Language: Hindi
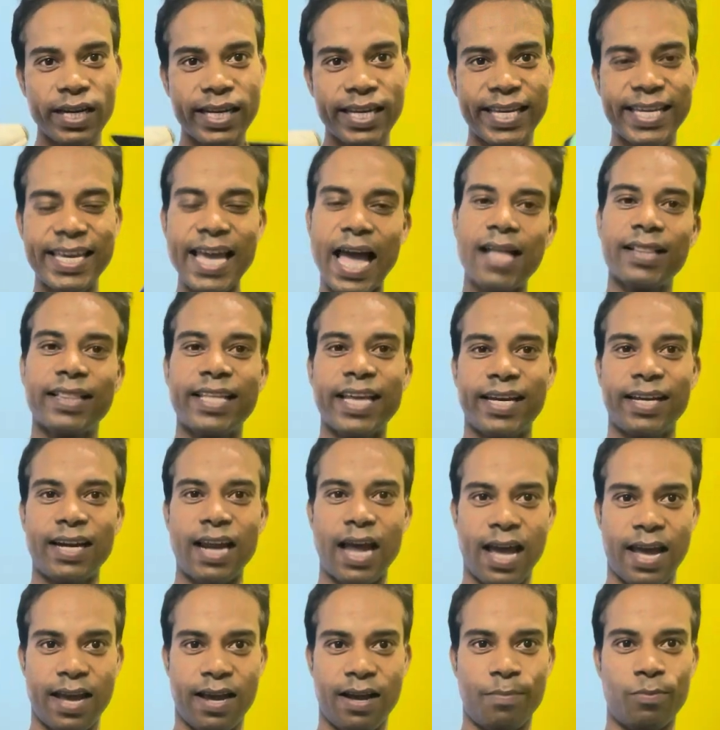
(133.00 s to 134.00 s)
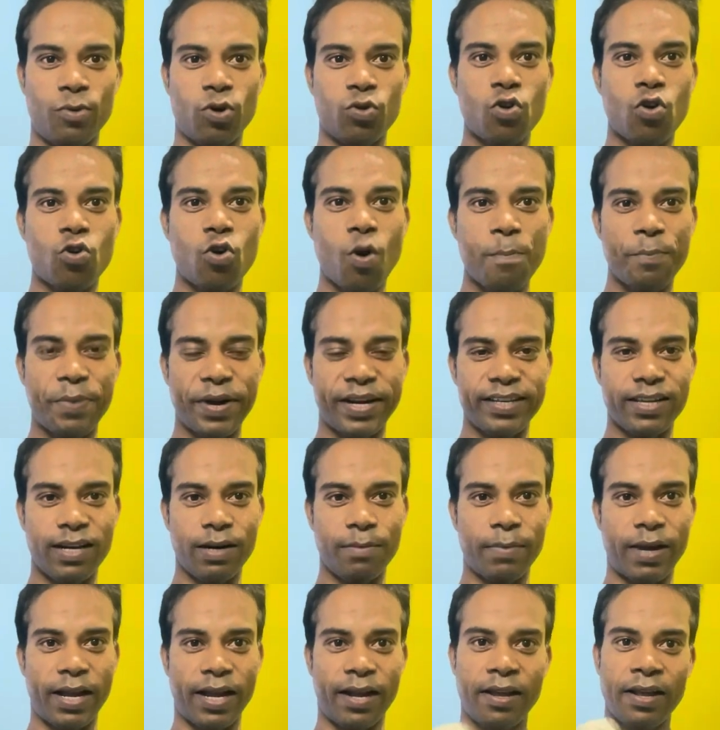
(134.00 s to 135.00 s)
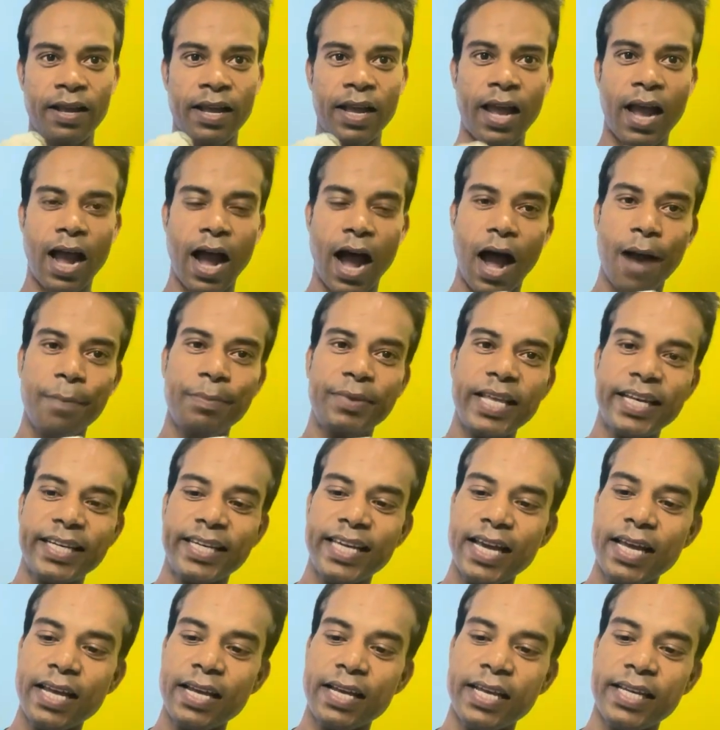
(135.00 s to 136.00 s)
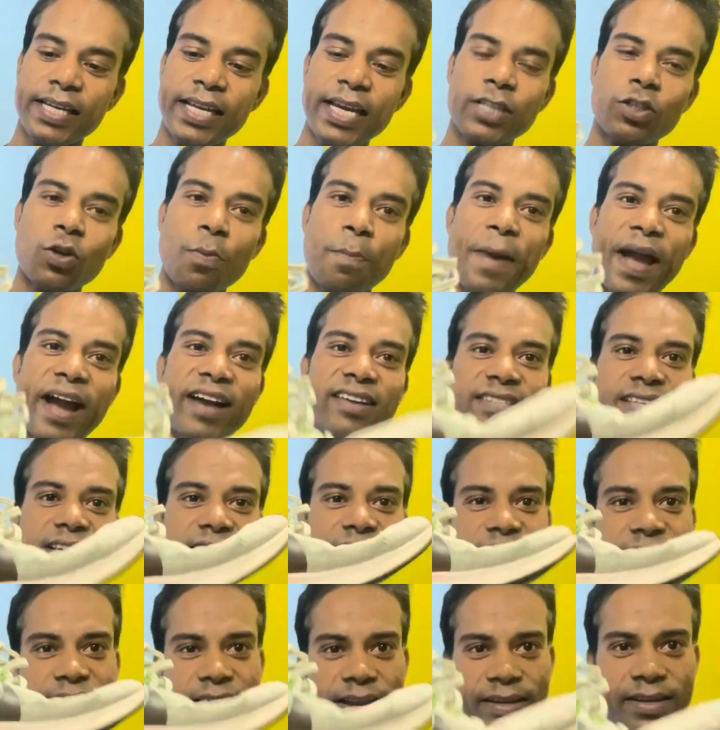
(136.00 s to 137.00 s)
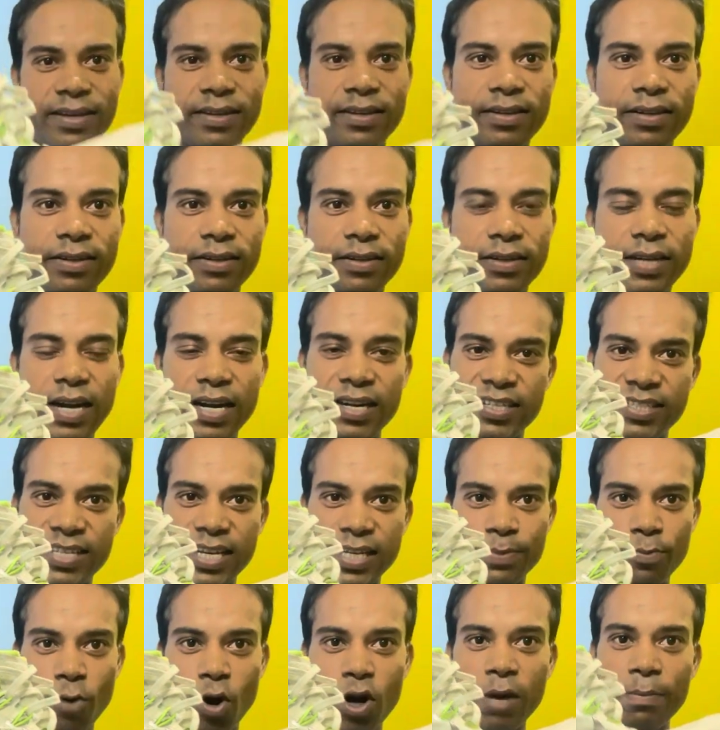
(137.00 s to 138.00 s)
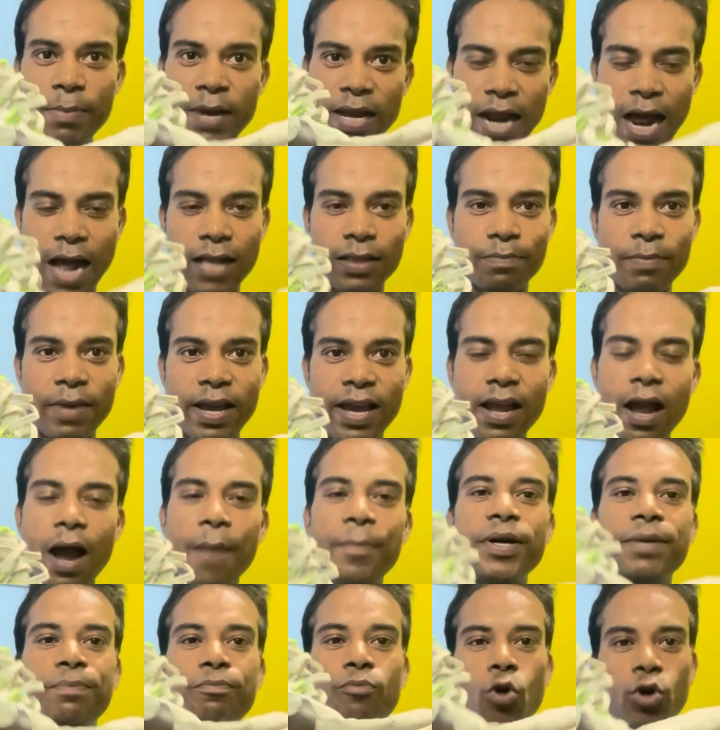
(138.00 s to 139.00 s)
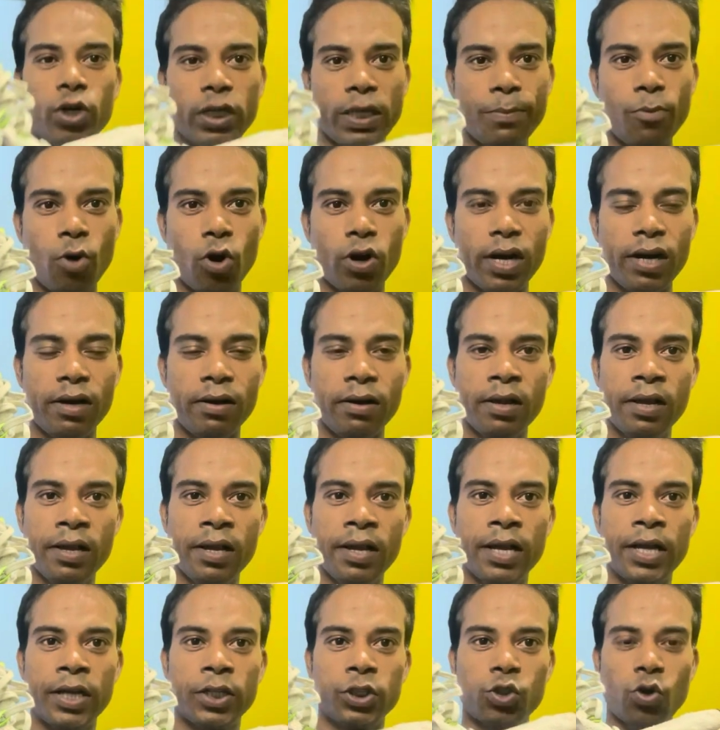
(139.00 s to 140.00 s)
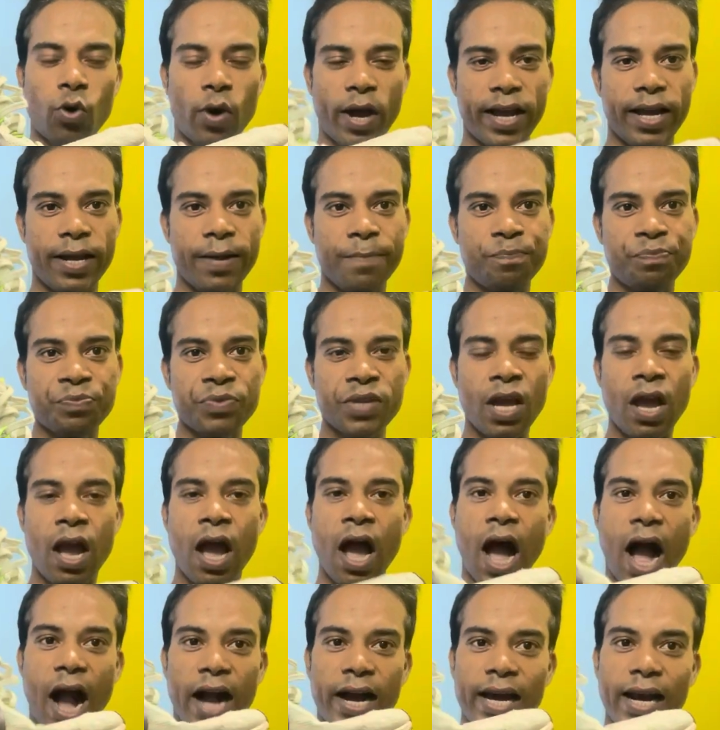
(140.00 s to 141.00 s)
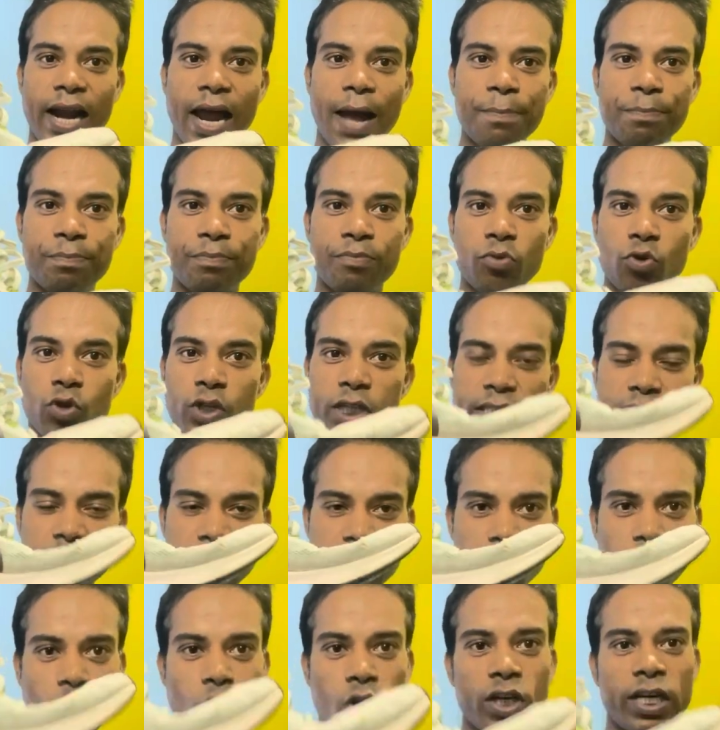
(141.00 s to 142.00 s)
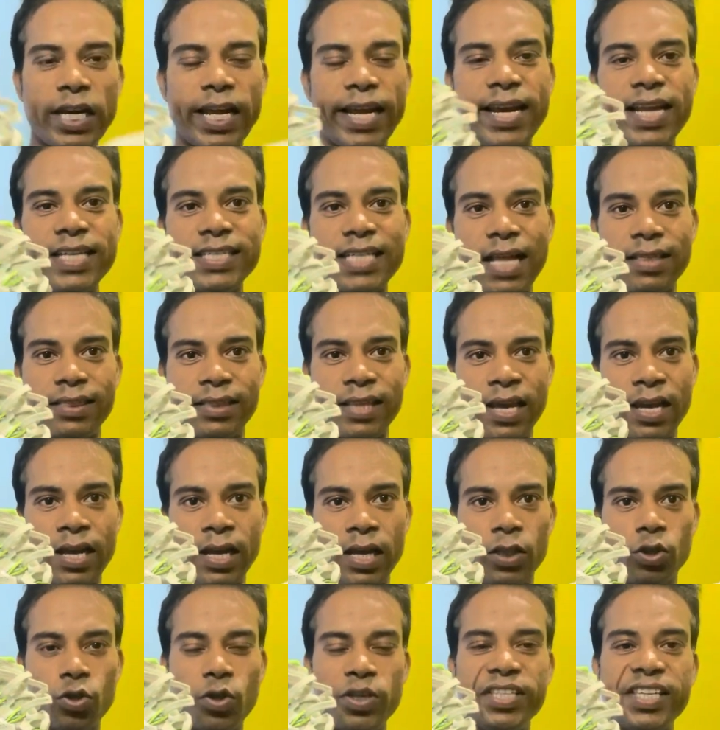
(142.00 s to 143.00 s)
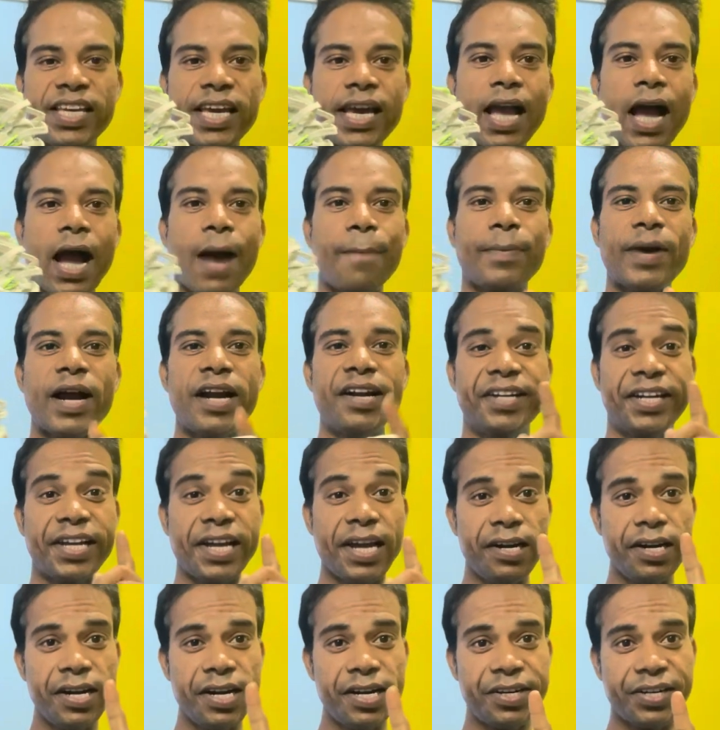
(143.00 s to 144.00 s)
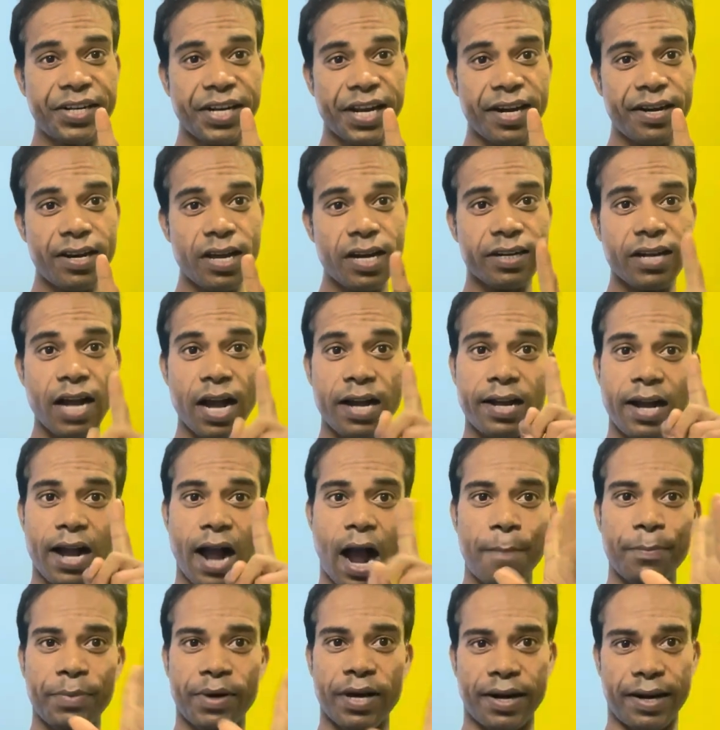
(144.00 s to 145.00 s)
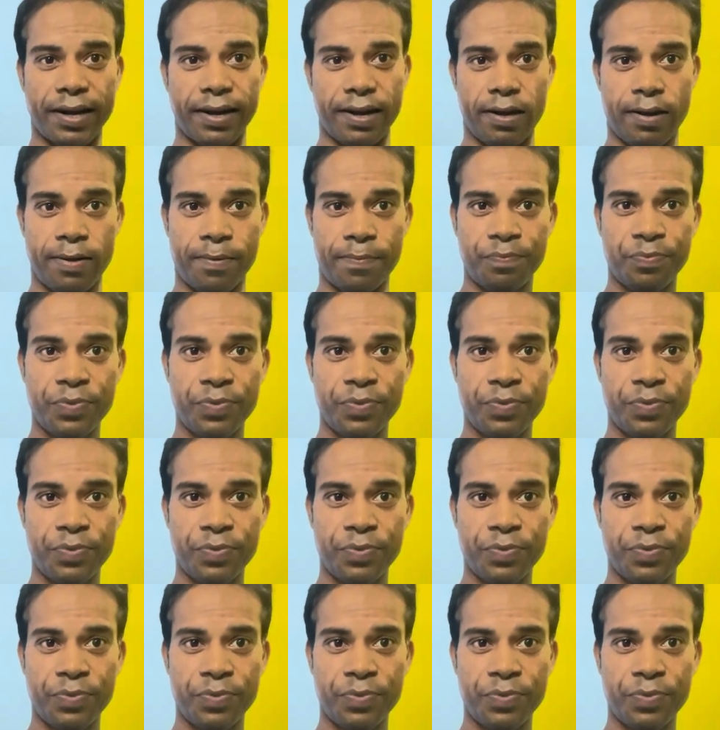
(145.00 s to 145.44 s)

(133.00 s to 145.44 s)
क्या देखना है हम लोग को कंपेरिजन में अब देखिए ये जो पैगसेस है 36 मॉडल मेरे हाथ में है अभी 40 मॉडल जो है अगर आप इसको लेने जाते हैं तो ये आपका डेली ट्रेनर का काम करेगा